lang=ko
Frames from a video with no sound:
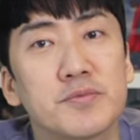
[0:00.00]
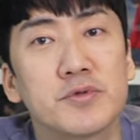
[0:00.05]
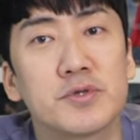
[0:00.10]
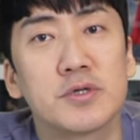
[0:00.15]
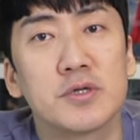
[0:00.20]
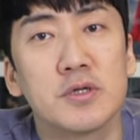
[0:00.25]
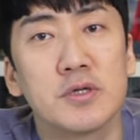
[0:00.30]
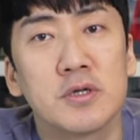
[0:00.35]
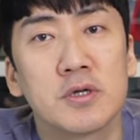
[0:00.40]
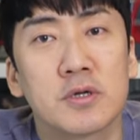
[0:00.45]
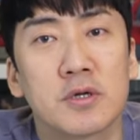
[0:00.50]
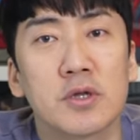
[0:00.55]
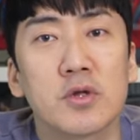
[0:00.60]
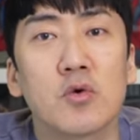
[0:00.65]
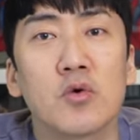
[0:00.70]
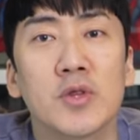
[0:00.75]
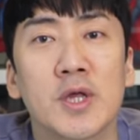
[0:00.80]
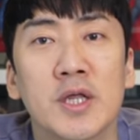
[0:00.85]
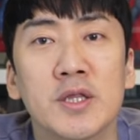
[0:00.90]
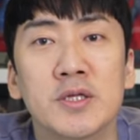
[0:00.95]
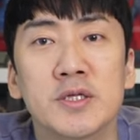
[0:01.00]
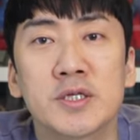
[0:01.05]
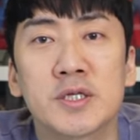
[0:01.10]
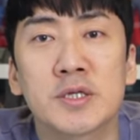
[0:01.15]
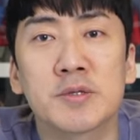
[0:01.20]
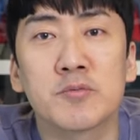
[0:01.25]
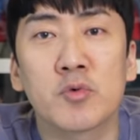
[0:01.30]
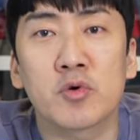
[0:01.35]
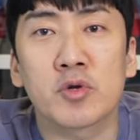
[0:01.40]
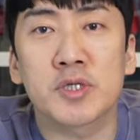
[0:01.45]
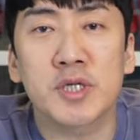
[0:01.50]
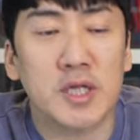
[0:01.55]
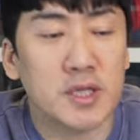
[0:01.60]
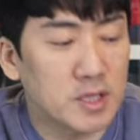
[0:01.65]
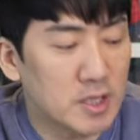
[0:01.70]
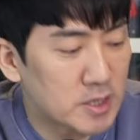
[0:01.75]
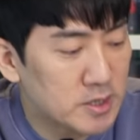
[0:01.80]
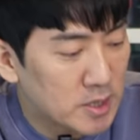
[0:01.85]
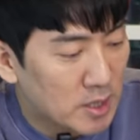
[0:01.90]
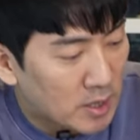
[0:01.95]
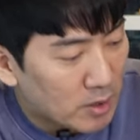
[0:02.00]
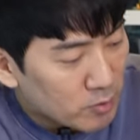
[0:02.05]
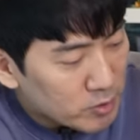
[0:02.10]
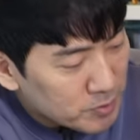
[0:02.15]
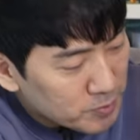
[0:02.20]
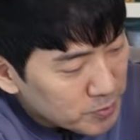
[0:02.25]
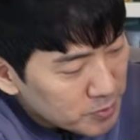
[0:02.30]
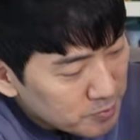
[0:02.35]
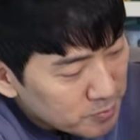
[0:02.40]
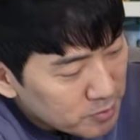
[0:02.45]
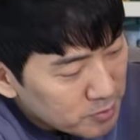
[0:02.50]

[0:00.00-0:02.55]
분들, 그리고 나는 식물을 샀다 잘하고 싶으신